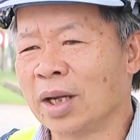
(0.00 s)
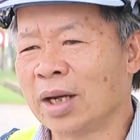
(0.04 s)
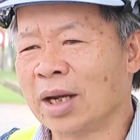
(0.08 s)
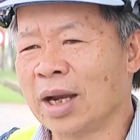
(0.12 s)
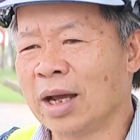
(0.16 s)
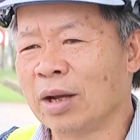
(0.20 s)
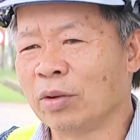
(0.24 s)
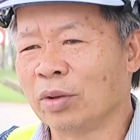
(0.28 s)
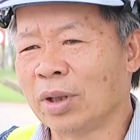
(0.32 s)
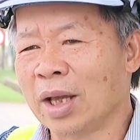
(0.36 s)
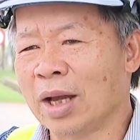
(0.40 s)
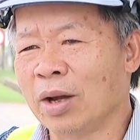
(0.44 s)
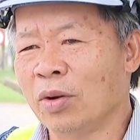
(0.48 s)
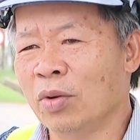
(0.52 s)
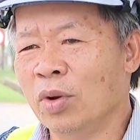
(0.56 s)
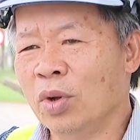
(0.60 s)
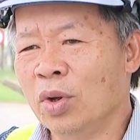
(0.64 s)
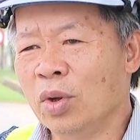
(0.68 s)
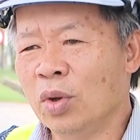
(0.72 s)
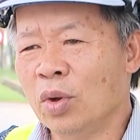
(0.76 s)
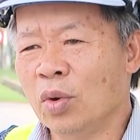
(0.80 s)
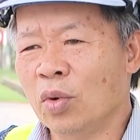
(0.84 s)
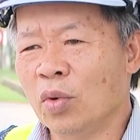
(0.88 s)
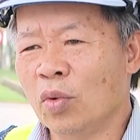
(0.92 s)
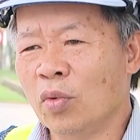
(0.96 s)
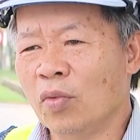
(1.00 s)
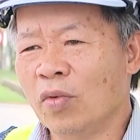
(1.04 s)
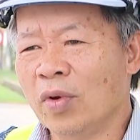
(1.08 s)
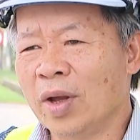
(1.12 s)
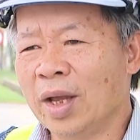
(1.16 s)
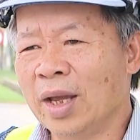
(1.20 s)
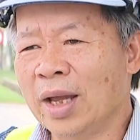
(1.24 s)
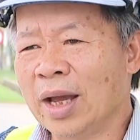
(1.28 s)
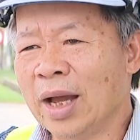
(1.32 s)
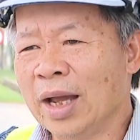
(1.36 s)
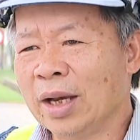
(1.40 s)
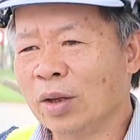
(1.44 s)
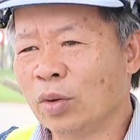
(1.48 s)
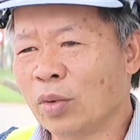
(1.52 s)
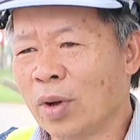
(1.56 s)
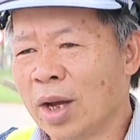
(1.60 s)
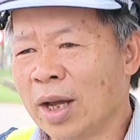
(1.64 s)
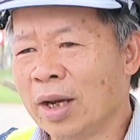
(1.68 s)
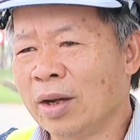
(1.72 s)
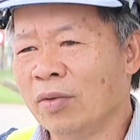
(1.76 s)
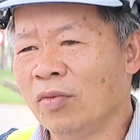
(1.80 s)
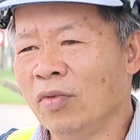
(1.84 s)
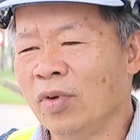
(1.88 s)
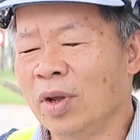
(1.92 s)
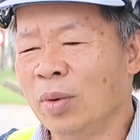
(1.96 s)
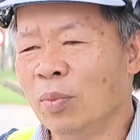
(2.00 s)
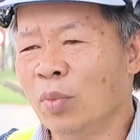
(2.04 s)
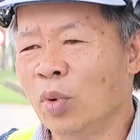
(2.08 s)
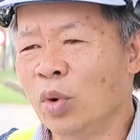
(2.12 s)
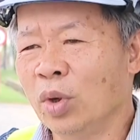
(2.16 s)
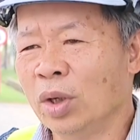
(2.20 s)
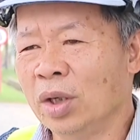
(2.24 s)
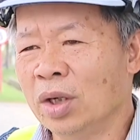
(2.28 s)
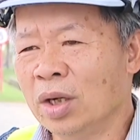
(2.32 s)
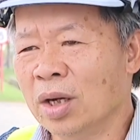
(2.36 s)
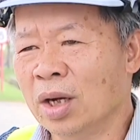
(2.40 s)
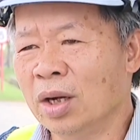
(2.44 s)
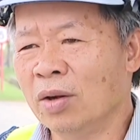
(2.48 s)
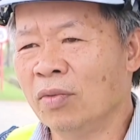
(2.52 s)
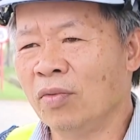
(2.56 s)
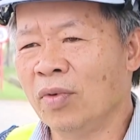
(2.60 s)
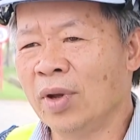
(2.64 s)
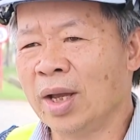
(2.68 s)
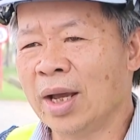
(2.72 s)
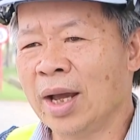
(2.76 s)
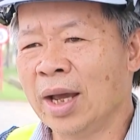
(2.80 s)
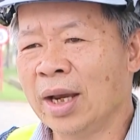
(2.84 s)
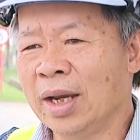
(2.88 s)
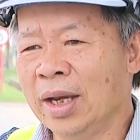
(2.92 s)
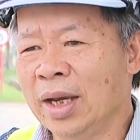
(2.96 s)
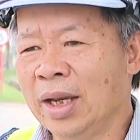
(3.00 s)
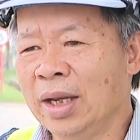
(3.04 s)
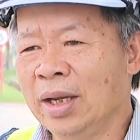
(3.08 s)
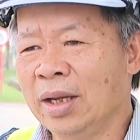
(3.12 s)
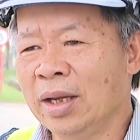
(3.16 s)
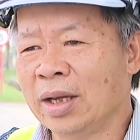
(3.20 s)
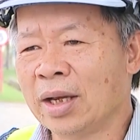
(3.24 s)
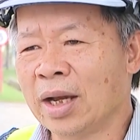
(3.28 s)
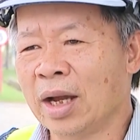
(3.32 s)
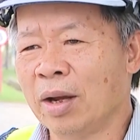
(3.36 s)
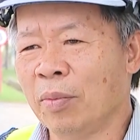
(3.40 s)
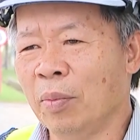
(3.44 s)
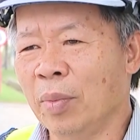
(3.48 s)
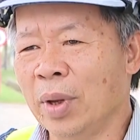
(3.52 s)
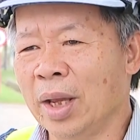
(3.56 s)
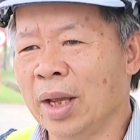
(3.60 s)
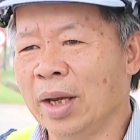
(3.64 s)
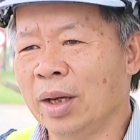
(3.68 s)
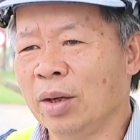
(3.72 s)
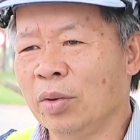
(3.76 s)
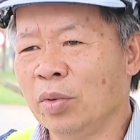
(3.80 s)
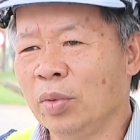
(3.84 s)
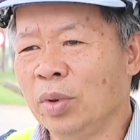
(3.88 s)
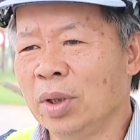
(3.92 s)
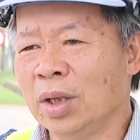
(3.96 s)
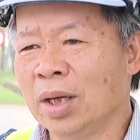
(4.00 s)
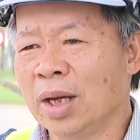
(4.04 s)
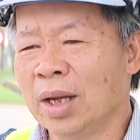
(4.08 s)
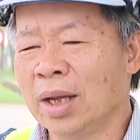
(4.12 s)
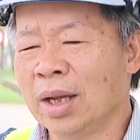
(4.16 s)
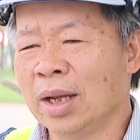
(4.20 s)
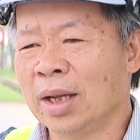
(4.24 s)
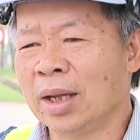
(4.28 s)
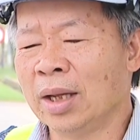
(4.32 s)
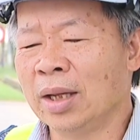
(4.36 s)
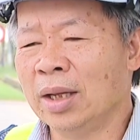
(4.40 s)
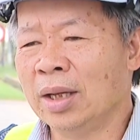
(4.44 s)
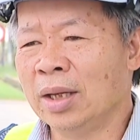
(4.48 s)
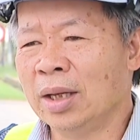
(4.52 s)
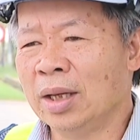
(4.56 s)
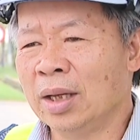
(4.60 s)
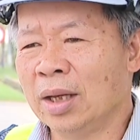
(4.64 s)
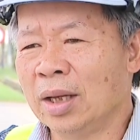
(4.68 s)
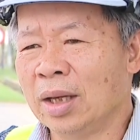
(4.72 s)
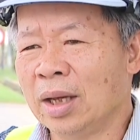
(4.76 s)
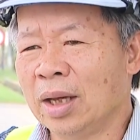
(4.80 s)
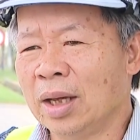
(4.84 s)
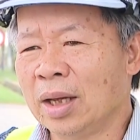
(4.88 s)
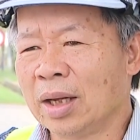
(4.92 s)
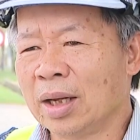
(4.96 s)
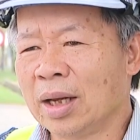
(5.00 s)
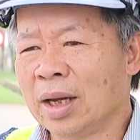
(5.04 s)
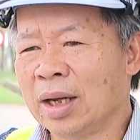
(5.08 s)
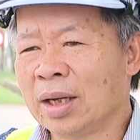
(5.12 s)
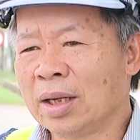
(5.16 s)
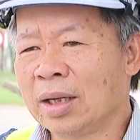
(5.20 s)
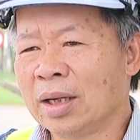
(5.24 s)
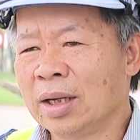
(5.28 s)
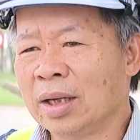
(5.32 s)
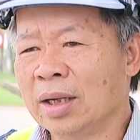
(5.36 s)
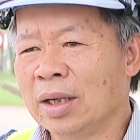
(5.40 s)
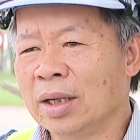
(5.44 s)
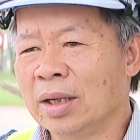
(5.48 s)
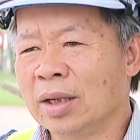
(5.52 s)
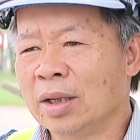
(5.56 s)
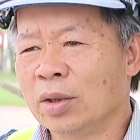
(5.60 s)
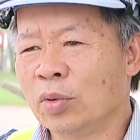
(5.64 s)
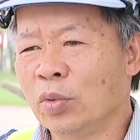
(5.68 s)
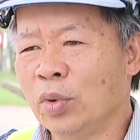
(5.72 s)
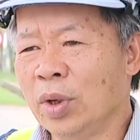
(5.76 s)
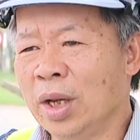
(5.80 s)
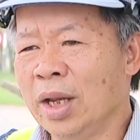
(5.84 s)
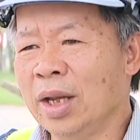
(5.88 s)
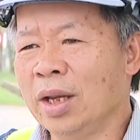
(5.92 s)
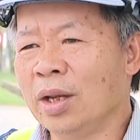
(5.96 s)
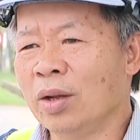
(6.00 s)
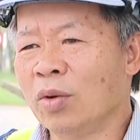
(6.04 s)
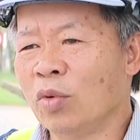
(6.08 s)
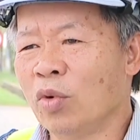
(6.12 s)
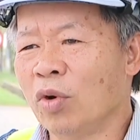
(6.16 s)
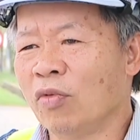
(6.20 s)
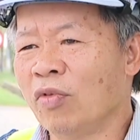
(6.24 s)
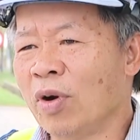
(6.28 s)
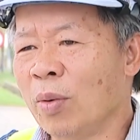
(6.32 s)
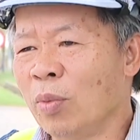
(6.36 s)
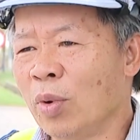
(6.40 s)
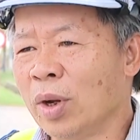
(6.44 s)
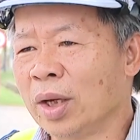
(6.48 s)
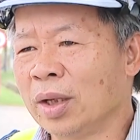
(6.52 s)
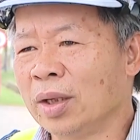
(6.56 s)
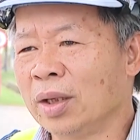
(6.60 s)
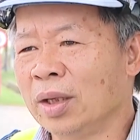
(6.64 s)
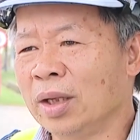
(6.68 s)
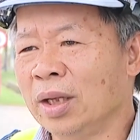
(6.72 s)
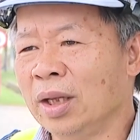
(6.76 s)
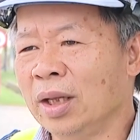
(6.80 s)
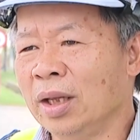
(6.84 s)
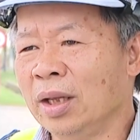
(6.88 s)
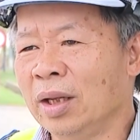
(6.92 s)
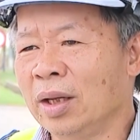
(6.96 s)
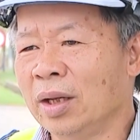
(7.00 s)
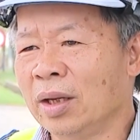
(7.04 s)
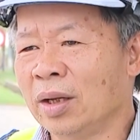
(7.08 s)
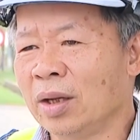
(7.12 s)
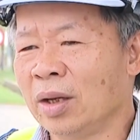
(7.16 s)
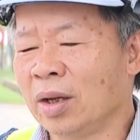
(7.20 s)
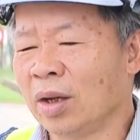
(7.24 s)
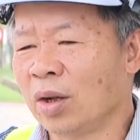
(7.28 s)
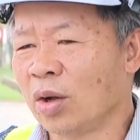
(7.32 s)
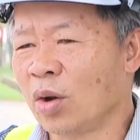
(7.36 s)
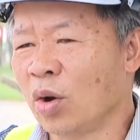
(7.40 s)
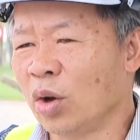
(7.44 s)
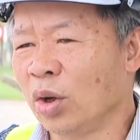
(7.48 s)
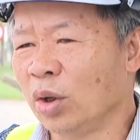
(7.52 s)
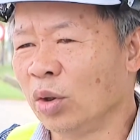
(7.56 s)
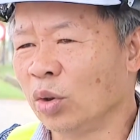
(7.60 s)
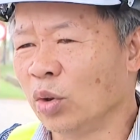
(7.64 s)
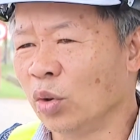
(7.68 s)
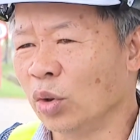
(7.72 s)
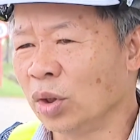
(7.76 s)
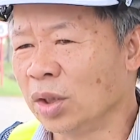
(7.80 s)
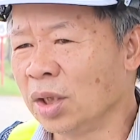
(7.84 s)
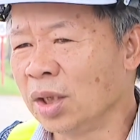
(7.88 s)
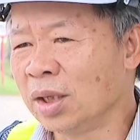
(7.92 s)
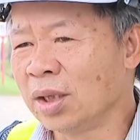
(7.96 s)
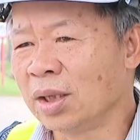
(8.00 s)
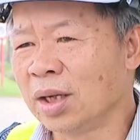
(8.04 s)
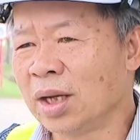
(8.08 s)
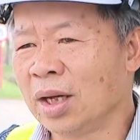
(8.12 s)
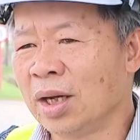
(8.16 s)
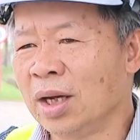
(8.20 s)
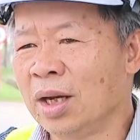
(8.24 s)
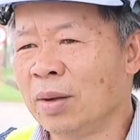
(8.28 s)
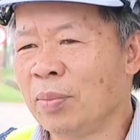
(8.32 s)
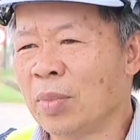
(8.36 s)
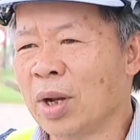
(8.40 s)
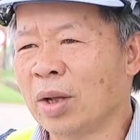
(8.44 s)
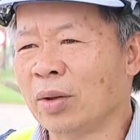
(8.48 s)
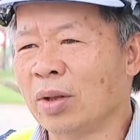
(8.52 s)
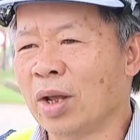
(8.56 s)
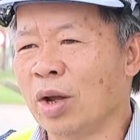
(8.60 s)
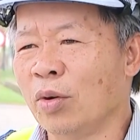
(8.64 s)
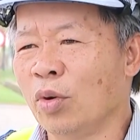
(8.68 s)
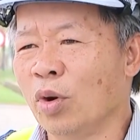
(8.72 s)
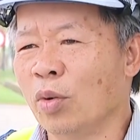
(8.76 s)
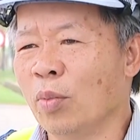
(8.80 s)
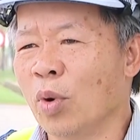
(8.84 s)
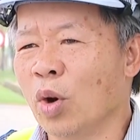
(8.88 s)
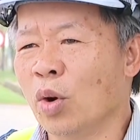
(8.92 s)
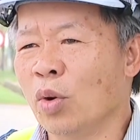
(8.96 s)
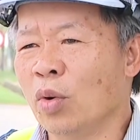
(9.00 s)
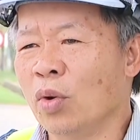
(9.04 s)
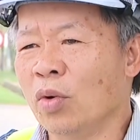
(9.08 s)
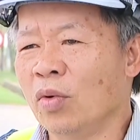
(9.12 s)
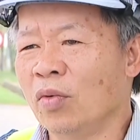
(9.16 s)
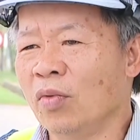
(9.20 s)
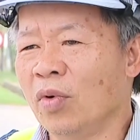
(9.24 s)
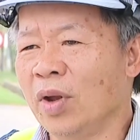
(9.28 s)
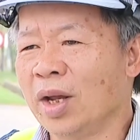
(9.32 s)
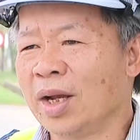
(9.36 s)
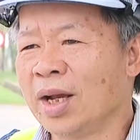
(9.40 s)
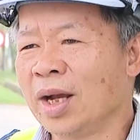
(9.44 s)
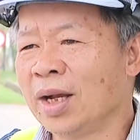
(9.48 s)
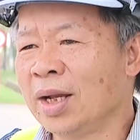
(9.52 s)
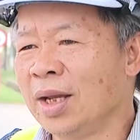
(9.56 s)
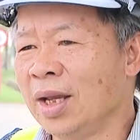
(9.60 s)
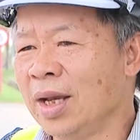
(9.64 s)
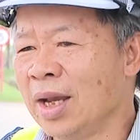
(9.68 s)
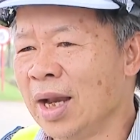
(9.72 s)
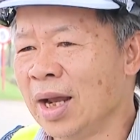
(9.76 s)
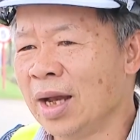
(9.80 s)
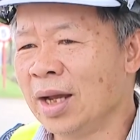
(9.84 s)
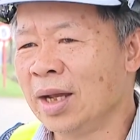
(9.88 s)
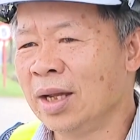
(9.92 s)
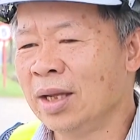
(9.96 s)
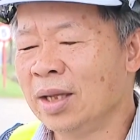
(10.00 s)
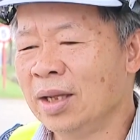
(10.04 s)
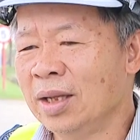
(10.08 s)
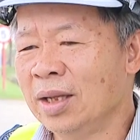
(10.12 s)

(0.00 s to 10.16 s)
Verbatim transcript: tác đào tạo về an toàn, về môi trường, về an ninh cảng biển cũng như là à, các ờ, quy định của pháp luật thì còn tổ chức các lớp đào tạo nội bộ về các kỹ năng,